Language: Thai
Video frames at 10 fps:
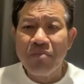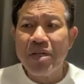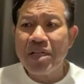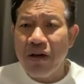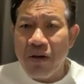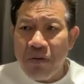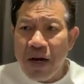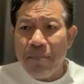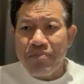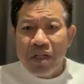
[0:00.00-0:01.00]
ไม่เกี่ยวกับ
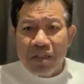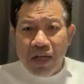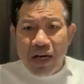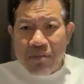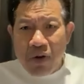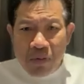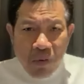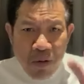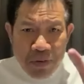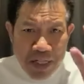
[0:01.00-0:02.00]
ว่าทนายบอสพ
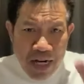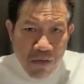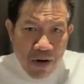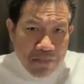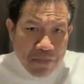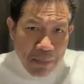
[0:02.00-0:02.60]
อไปแจ้งความ